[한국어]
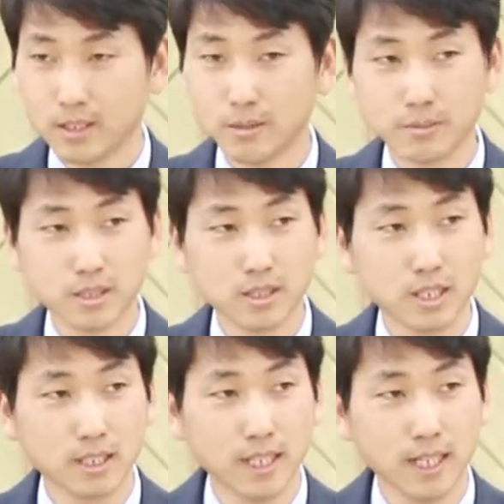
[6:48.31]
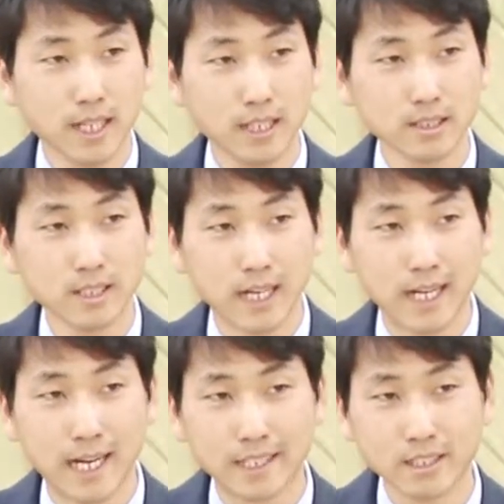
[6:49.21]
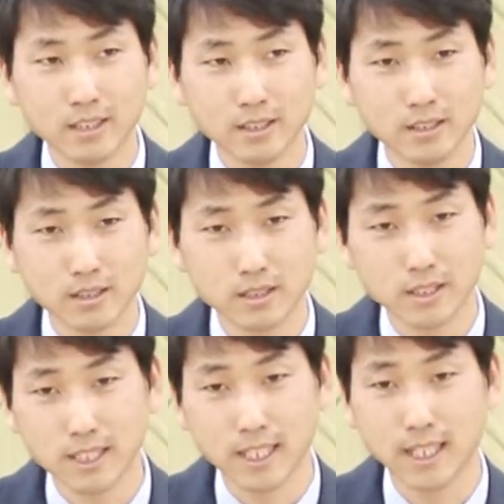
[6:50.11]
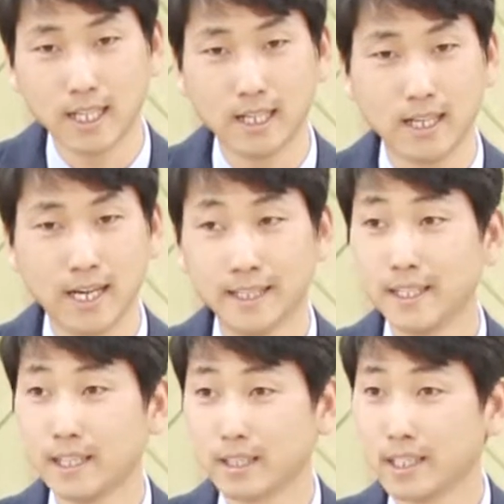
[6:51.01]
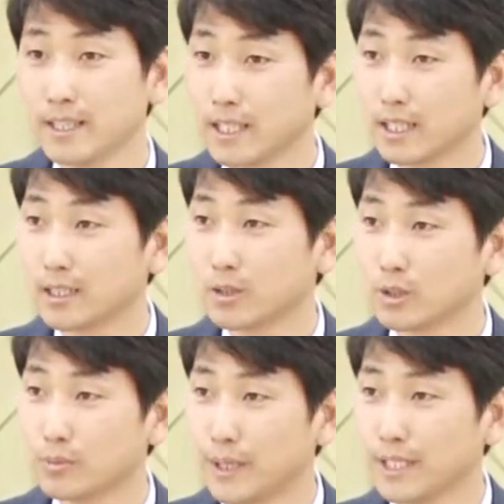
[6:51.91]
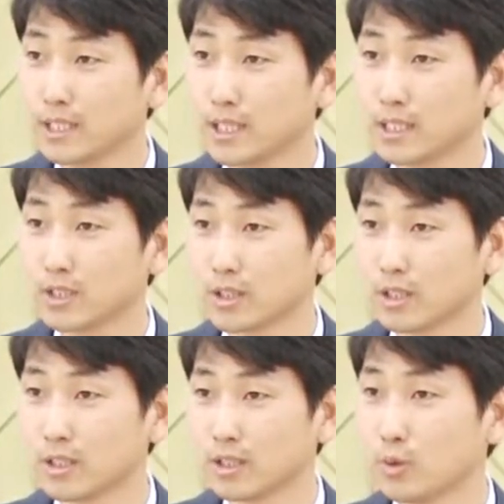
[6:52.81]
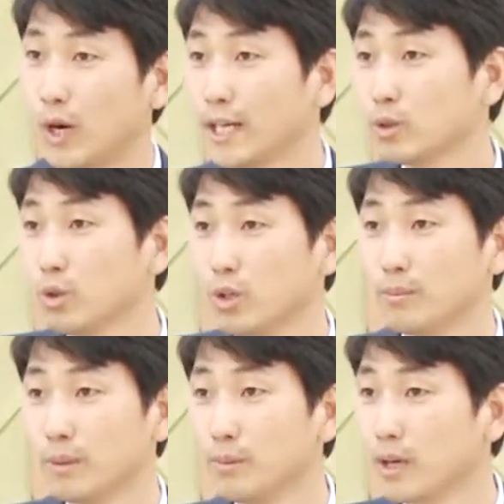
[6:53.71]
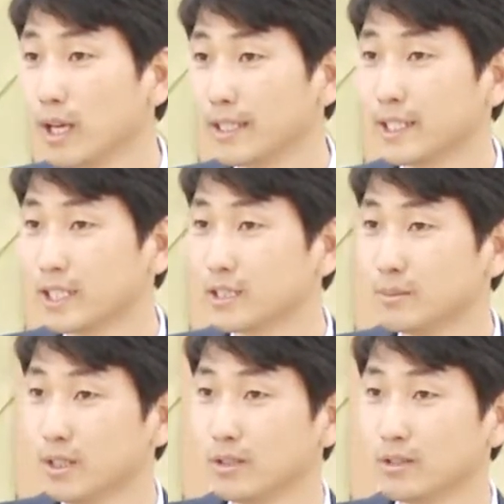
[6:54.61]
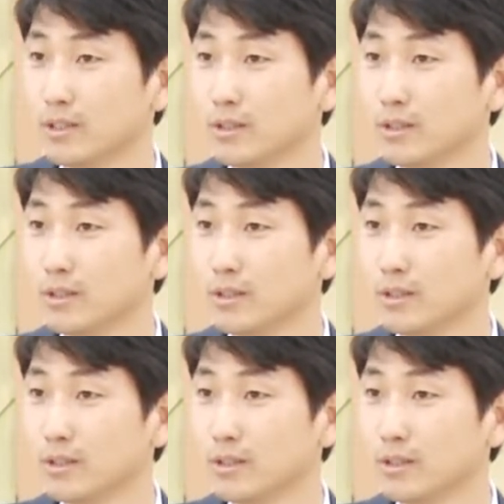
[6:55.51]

여러분 진짜 사랑하는 아들 자기 아내 옛날에 그 팔레스타인 지역에는 왕도요 몇 명의 아내가 있으면